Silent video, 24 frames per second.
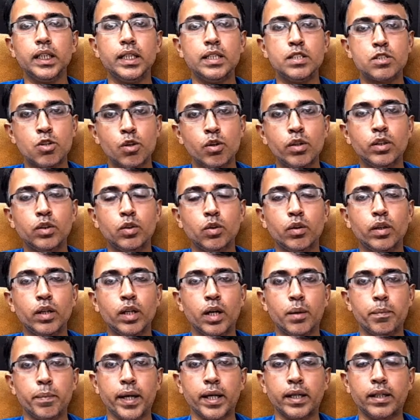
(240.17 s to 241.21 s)
যে ইনসুলিন তৈরি
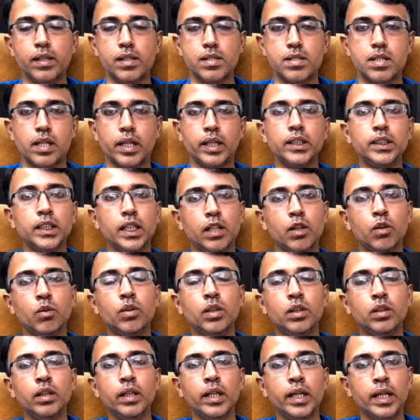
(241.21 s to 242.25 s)
হয় প্যাঙ্ক্রিয়াস থেকে সেটাও
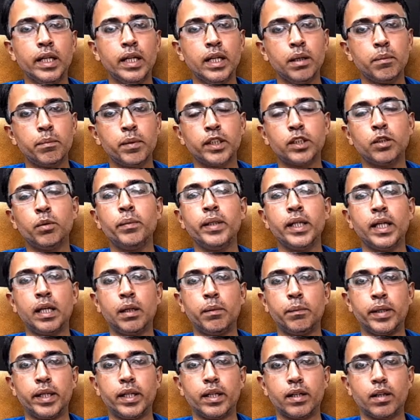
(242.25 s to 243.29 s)
কিন্তু কিডনির মাধ্যমেই
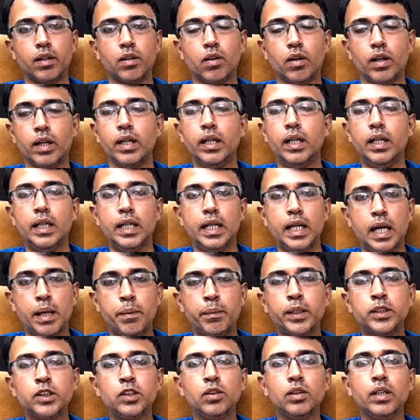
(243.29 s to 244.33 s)
এলিমিনেটেড হয়
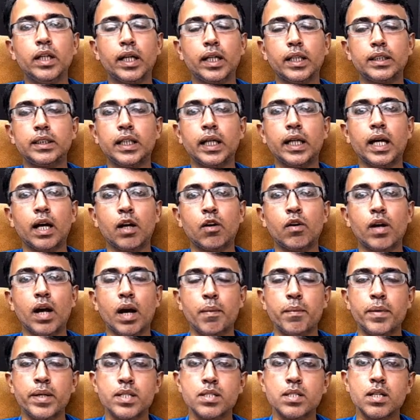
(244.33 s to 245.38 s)
এবার যদি দেখা যায় কারো
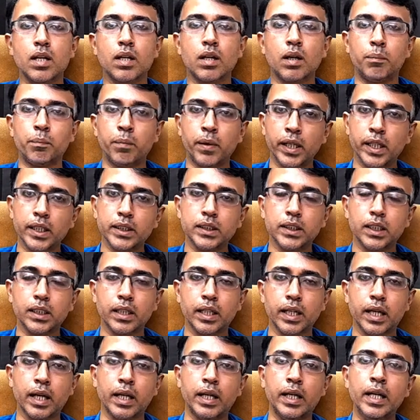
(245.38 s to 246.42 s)
ডায়াবেটিসের কমপ্লিকেশন
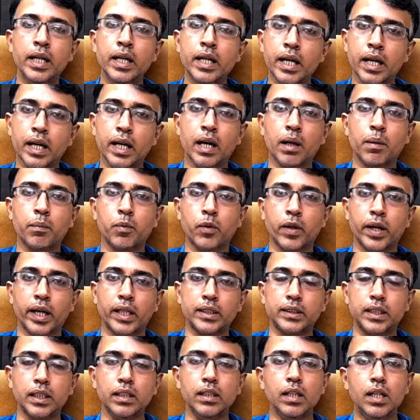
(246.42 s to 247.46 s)
থেকে কিডনি খারাপ হয়ে
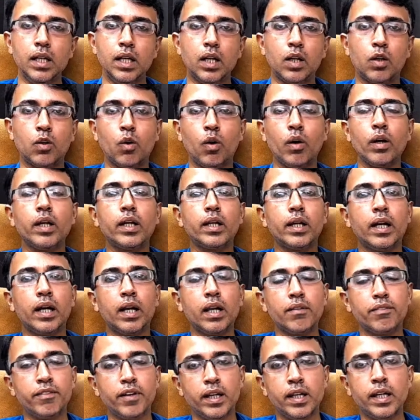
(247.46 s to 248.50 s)
গেছে ক্রনিক
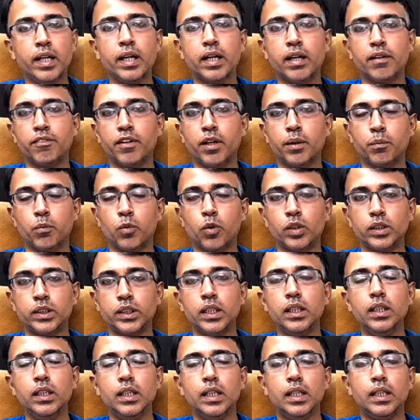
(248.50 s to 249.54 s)
রিনাল ফেলিয়ার ডেভেলপ করেছে
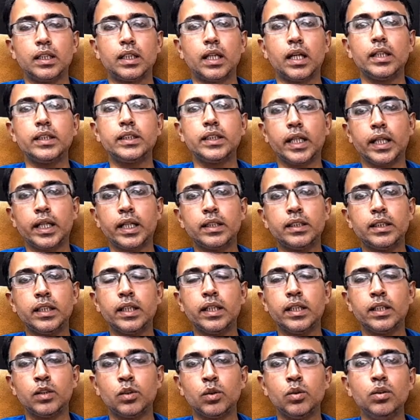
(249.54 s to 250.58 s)
তাহলে সেক্ষেত্রে
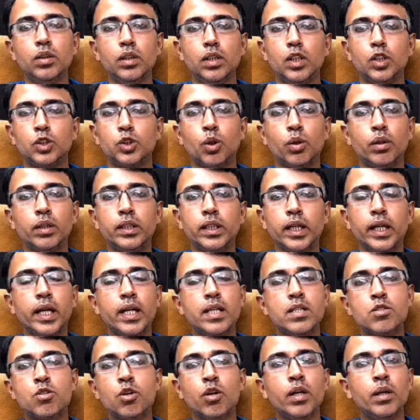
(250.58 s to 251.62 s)
কিন্তু শরীর থেকে
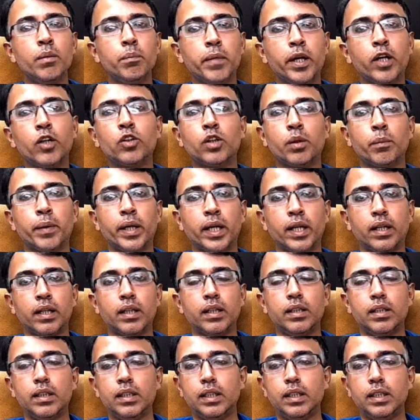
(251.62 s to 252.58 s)
ইনসুলিন বেরোতে পারে না